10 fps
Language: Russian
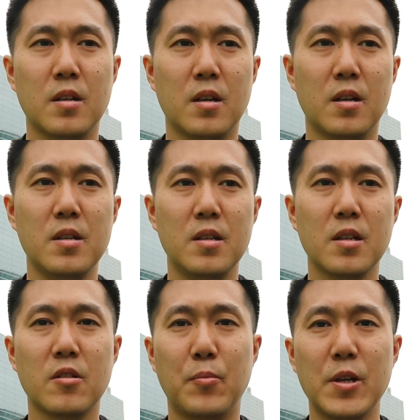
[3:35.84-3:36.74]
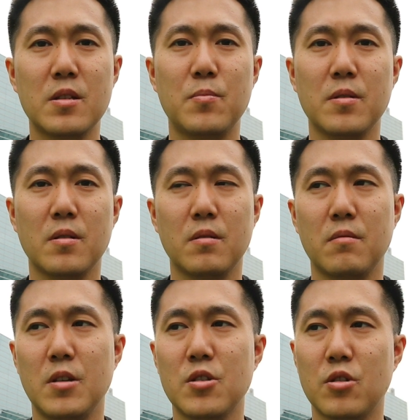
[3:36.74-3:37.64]
А, и это, в принципе,
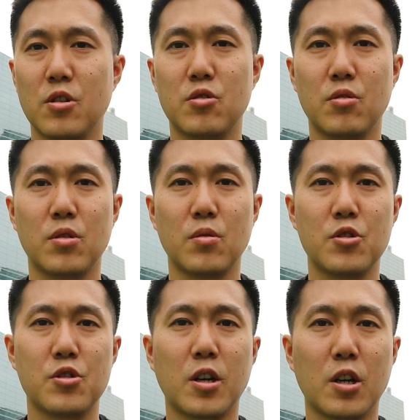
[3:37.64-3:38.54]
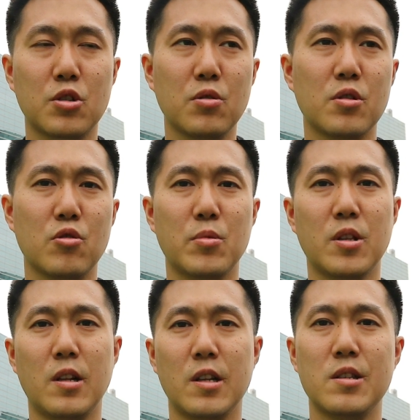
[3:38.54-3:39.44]
я считаю, что это очень хорошо,
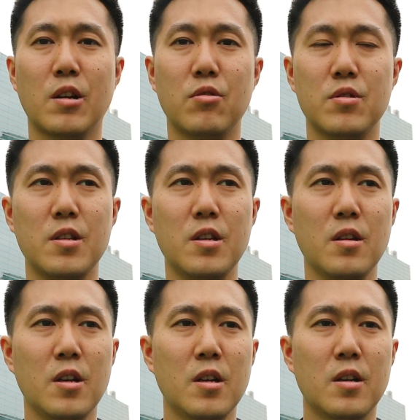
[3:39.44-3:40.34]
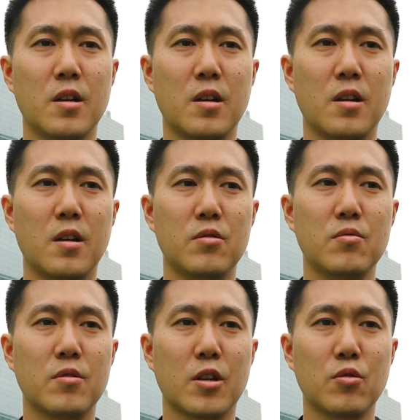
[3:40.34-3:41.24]
особенно для тех людей, а,
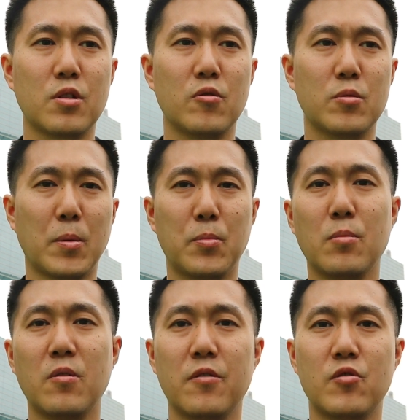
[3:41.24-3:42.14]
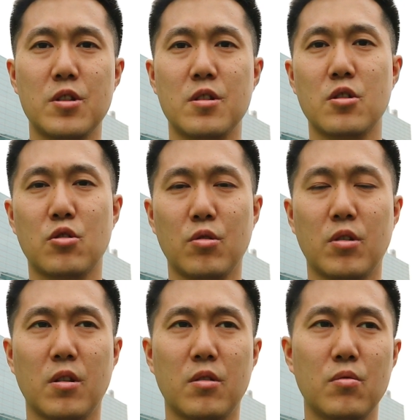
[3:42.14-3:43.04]
ну, которые вот попробовали в жизни
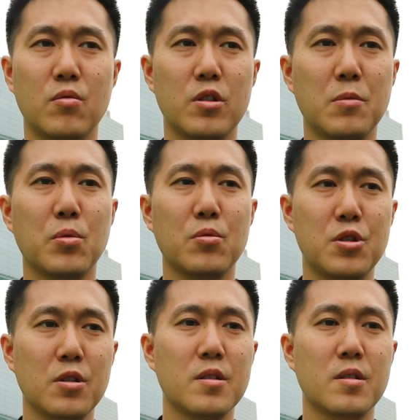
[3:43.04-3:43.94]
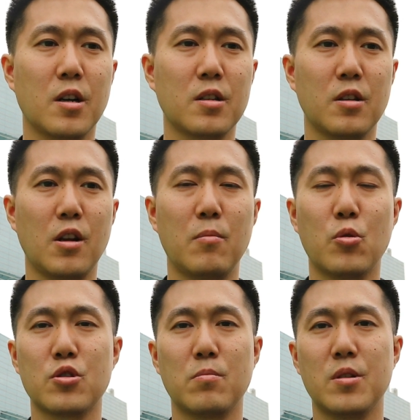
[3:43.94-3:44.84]
что-то, ну, не получилось как-то, или,
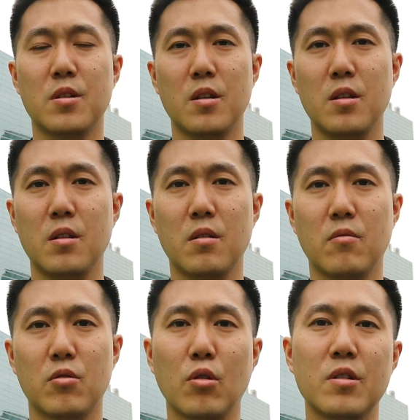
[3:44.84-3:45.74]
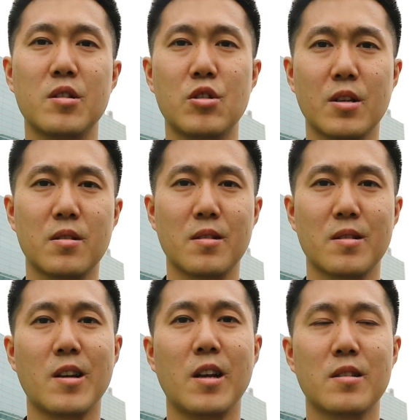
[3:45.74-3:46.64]
может быть, они вот только сейчас
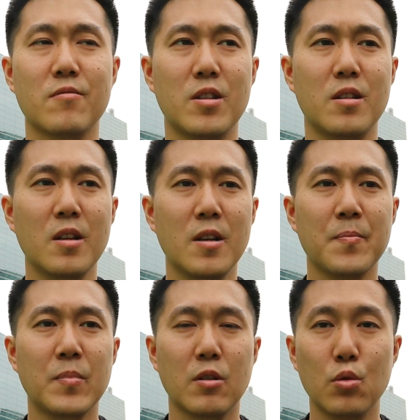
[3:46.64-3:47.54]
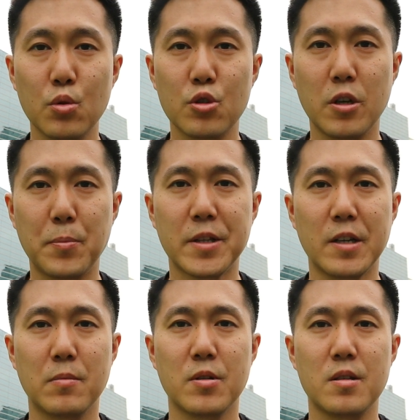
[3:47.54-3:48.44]
осознали свои нужды и
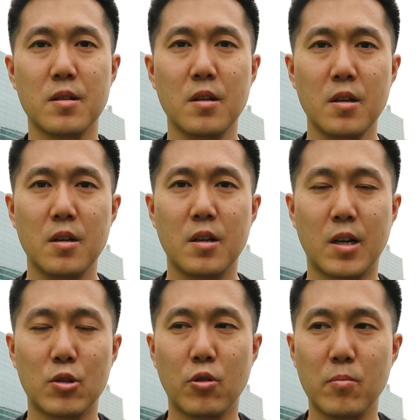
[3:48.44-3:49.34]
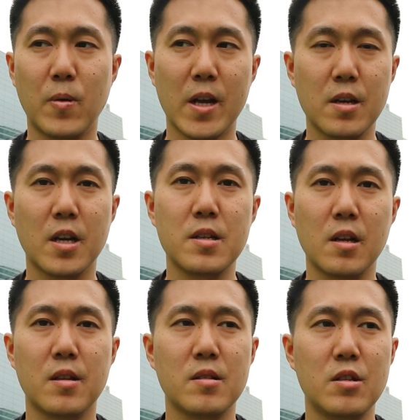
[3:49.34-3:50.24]
потребности, которым бы они
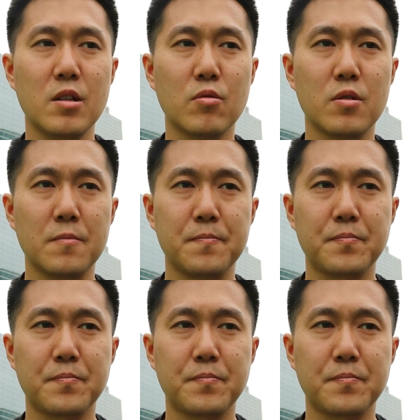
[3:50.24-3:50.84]
хотели достигнуть.